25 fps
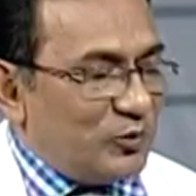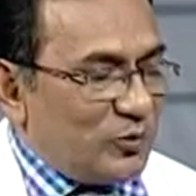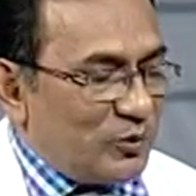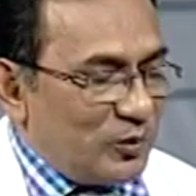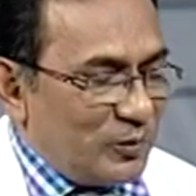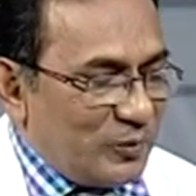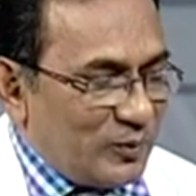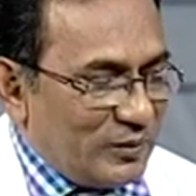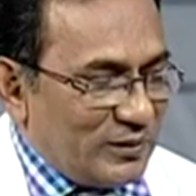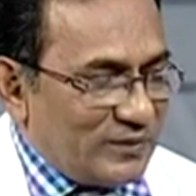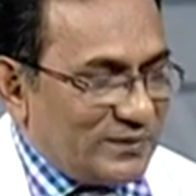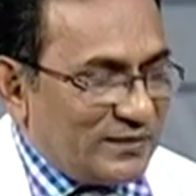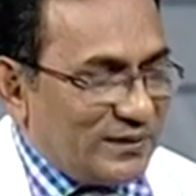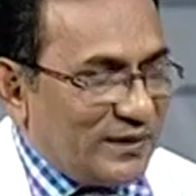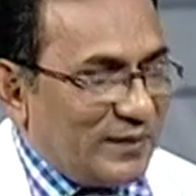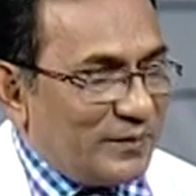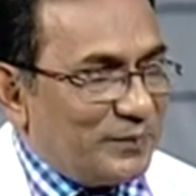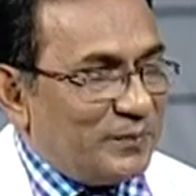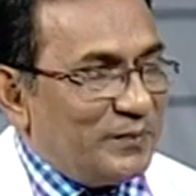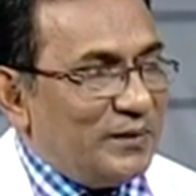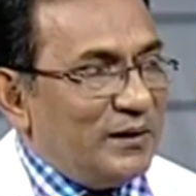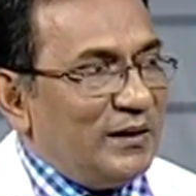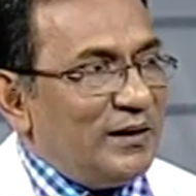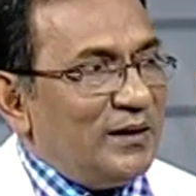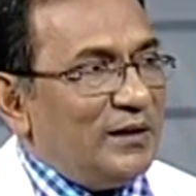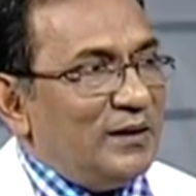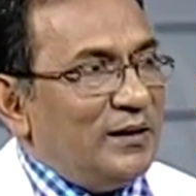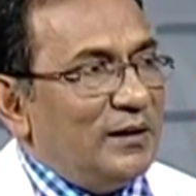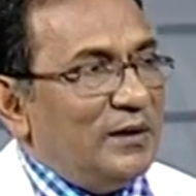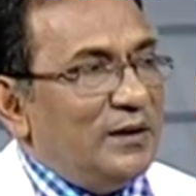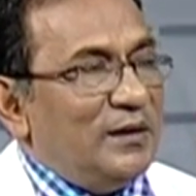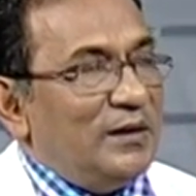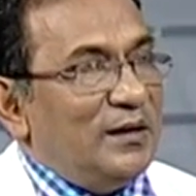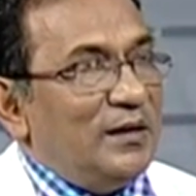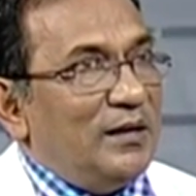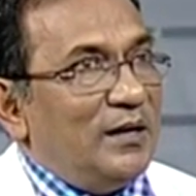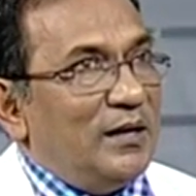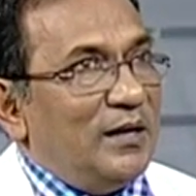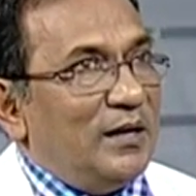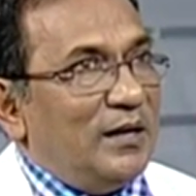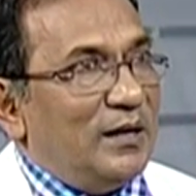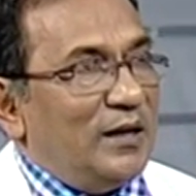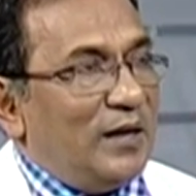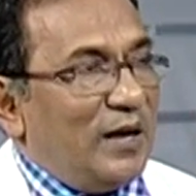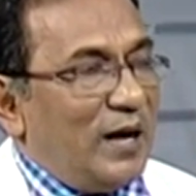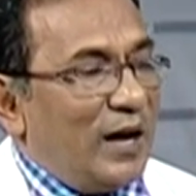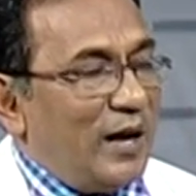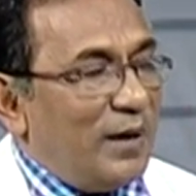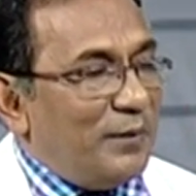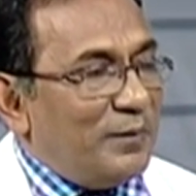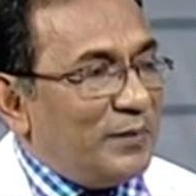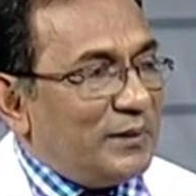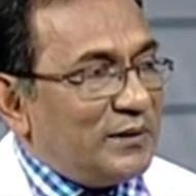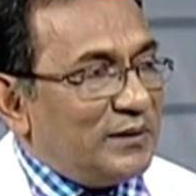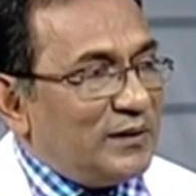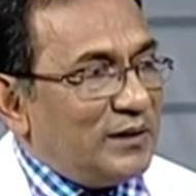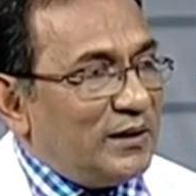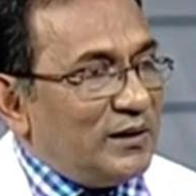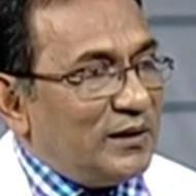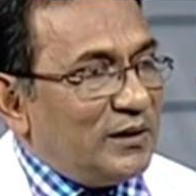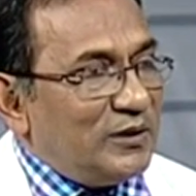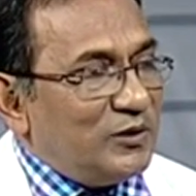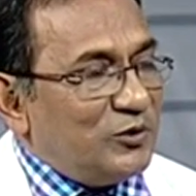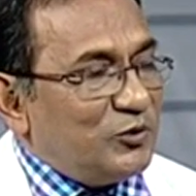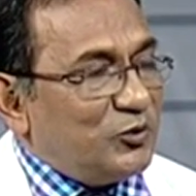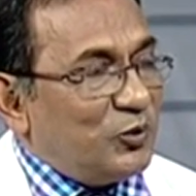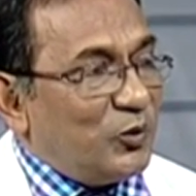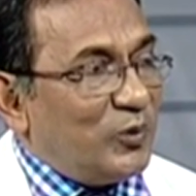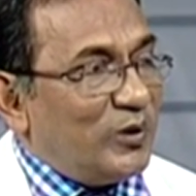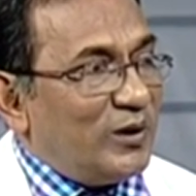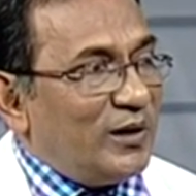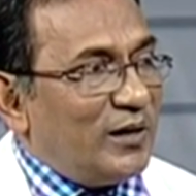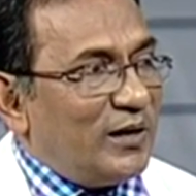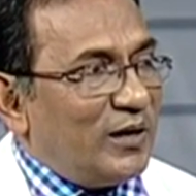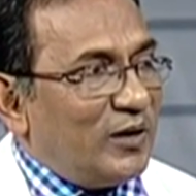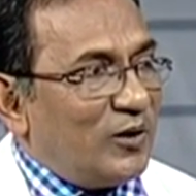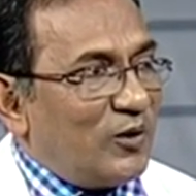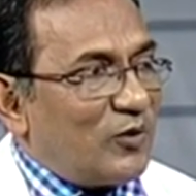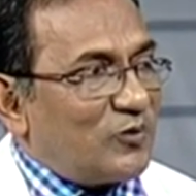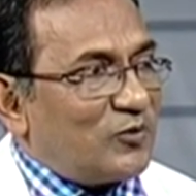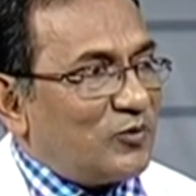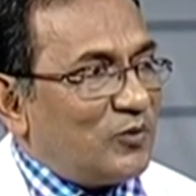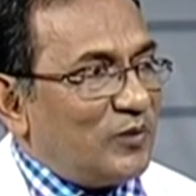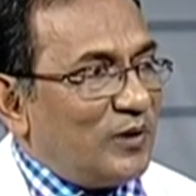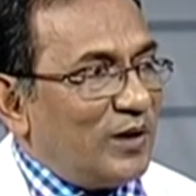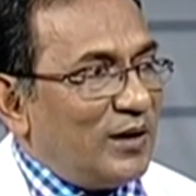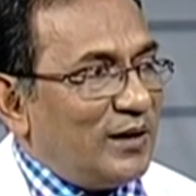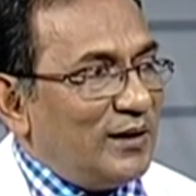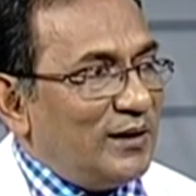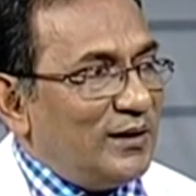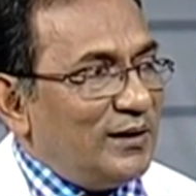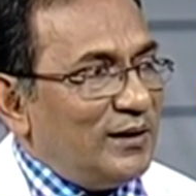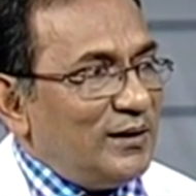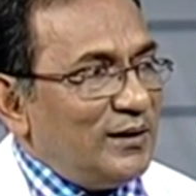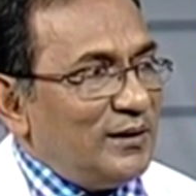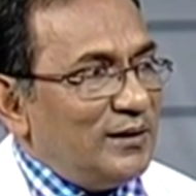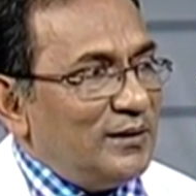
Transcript: সুন্দর বলেছেন আপনি আমাদের শরীরে রক্তনালী